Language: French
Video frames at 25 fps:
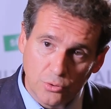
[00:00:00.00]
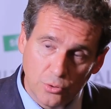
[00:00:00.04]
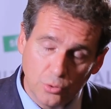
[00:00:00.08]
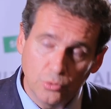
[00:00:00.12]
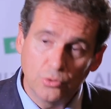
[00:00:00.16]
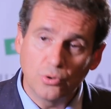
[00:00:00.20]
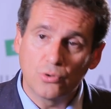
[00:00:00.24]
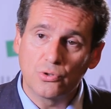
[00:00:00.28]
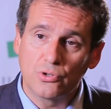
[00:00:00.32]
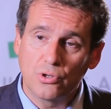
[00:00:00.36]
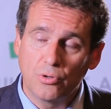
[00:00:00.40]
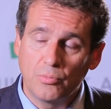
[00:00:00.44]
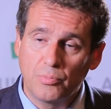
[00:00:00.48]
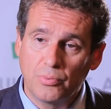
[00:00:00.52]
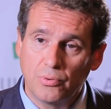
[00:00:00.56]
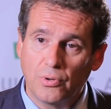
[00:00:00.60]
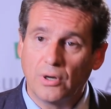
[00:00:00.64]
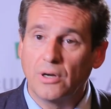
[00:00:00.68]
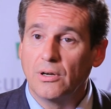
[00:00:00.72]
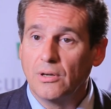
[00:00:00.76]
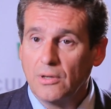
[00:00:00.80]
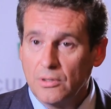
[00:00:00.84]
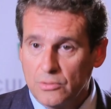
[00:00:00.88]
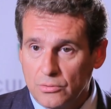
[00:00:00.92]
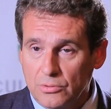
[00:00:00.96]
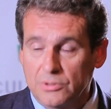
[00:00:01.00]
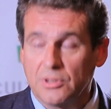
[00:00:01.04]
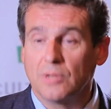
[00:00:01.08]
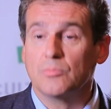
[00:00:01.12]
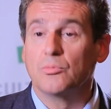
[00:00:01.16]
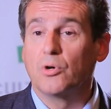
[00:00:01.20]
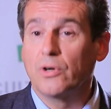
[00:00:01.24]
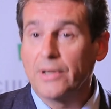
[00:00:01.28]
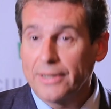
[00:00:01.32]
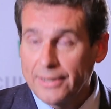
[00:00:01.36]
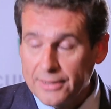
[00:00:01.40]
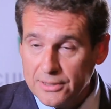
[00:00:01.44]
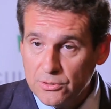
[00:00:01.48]
d'autres emplois,
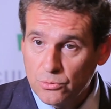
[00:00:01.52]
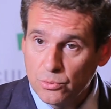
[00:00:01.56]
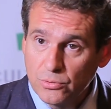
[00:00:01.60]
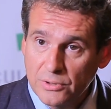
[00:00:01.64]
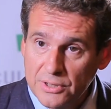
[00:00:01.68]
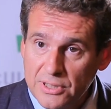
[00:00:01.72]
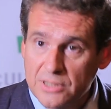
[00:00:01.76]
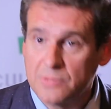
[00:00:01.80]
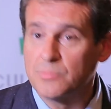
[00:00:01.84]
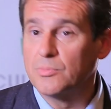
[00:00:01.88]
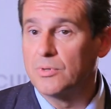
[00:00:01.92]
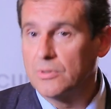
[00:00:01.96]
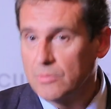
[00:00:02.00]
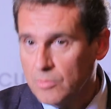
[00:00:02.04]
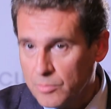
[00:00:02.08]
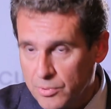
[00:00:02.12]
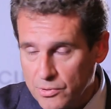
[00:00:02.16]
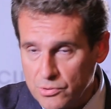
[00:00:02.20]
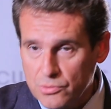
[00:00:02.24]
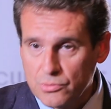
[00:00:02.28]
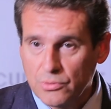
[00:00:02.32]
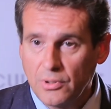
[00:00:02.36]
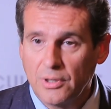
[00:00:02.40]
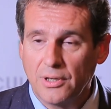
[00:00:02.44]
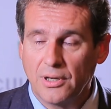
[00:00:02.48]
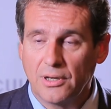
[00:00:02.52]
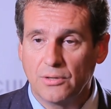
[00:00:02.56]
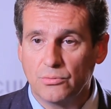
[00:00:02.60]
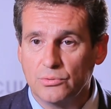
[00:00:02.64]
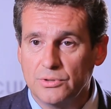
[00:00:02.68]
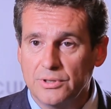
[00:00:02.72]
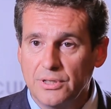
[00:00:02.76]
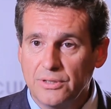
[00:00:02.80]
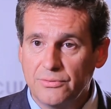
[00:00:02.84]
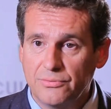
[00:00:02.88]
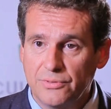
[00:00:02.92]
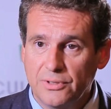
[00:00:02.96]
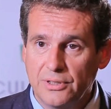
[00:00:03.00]
notamment l'agritourisme, pensons à la route
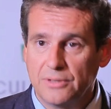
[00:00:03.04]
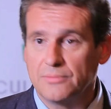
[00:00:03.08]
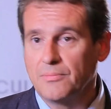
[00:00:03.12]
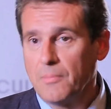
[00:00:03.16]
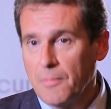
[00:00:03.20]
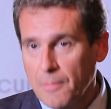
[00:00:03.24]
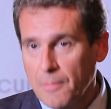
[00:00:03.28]
des vins,